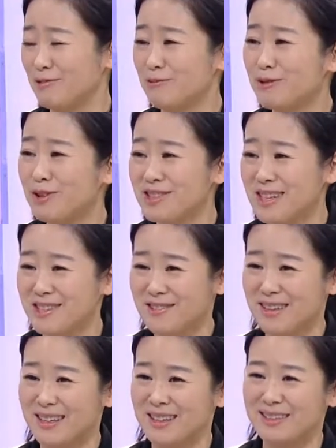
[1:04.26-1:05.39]
뭐 부모 자녀
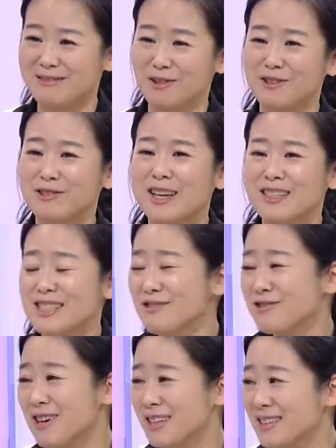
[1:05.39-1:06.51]
관계든 뭐
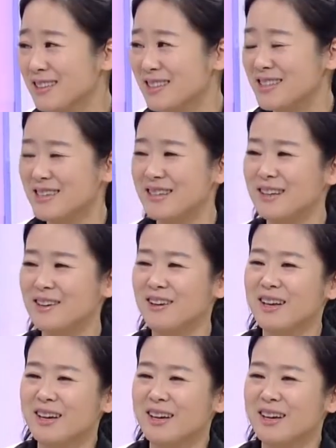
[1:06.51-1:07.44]
친구 관계든 있잖아요.